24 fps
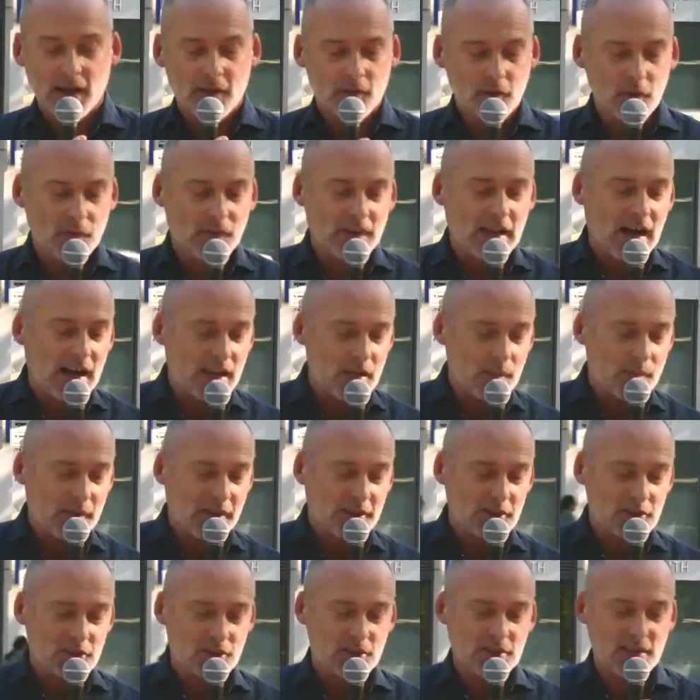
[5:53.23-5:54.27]
Nur wenn alle
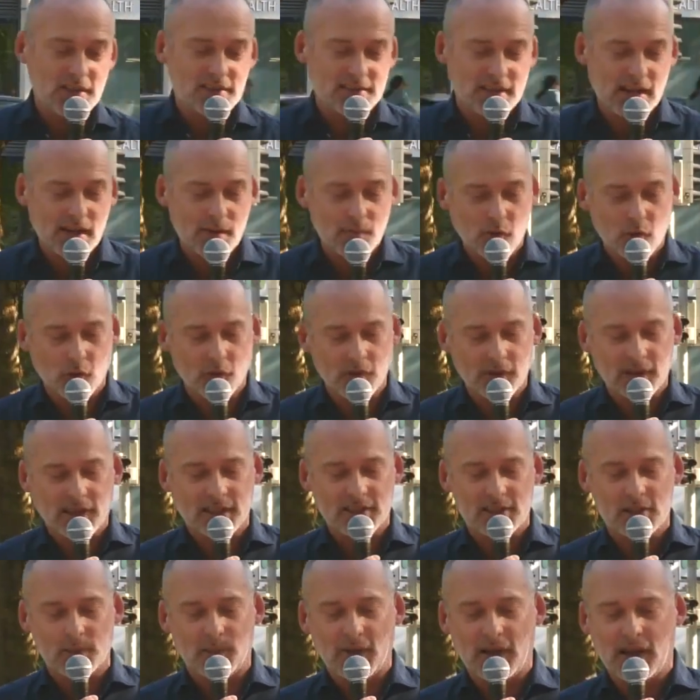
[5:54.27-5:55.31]
Menschen dieselben
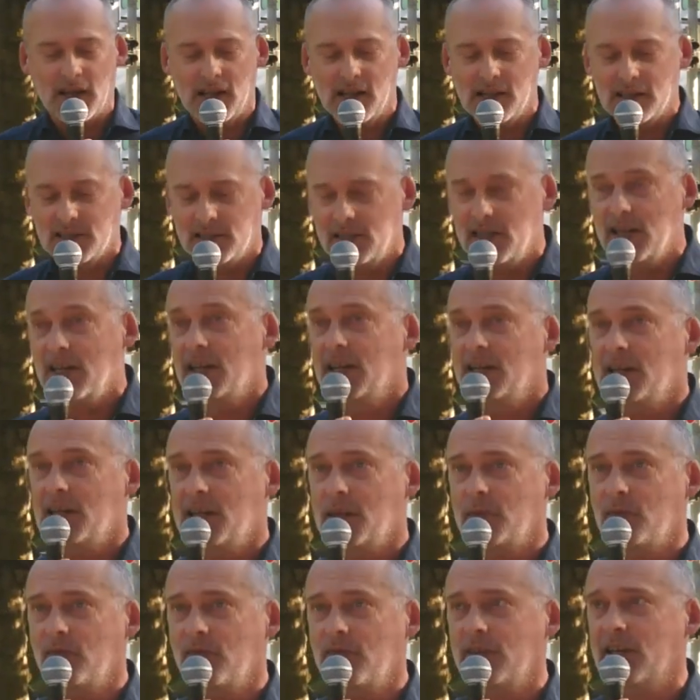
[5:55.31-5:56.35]
Grundrechte behalten,
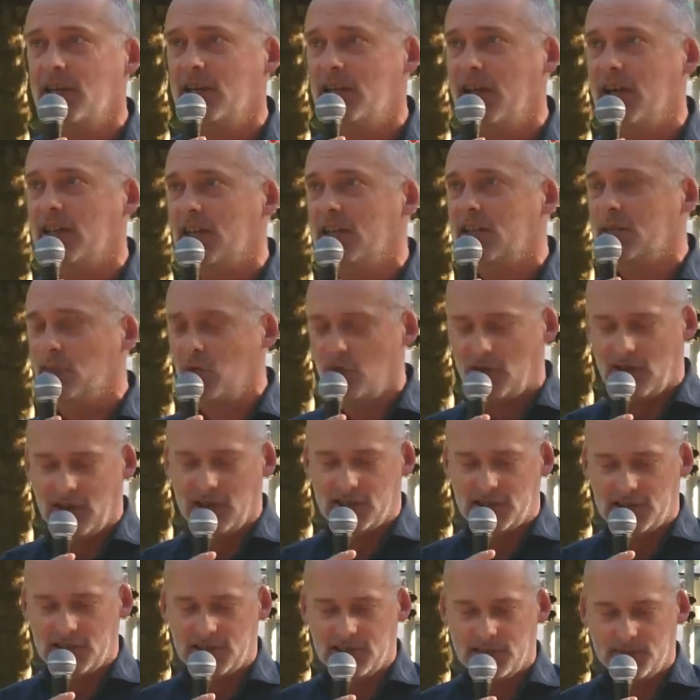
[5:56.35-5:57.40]
leben wir in einer
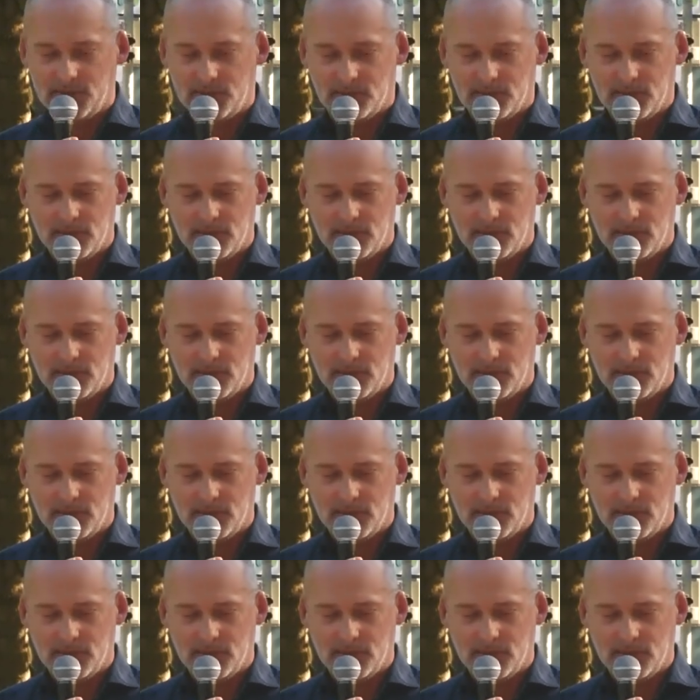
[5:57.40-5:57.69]
Demokratie.